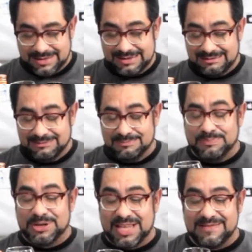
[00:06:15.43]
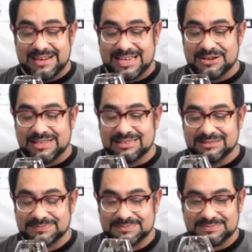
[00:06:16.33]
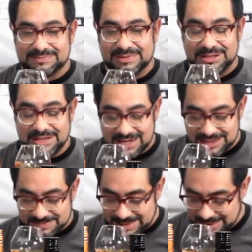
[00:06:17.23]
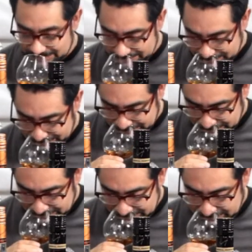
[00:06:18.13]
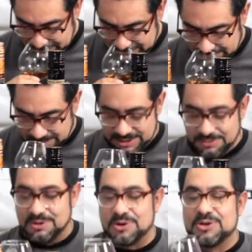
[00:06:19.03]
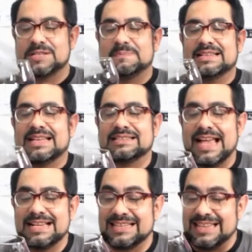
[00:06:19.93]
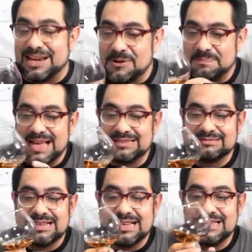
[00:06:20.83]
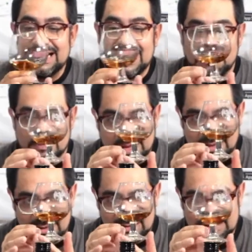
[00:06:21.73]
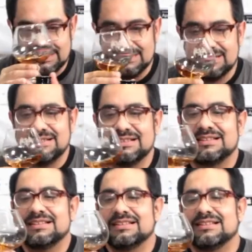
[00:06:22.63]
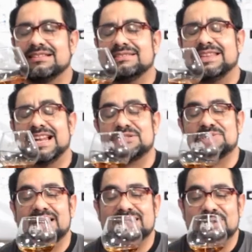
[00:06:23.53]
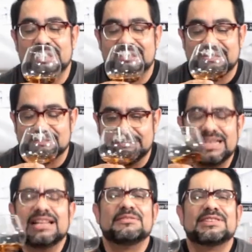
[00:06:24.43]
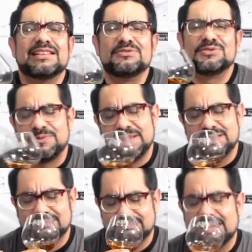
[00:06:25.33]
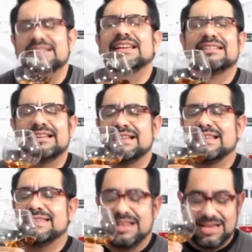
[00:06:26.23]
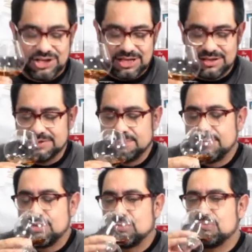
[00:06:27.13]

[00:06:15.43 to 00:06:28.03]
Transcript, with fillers: Pero está bien rico, ¿eh? Si lo dejan respirar y un poco de especias. Esta es la copa. Esta era la copa de, de las que usaba Saúl Lizazo. Y le vamos a dar un sorbito, así, derechito.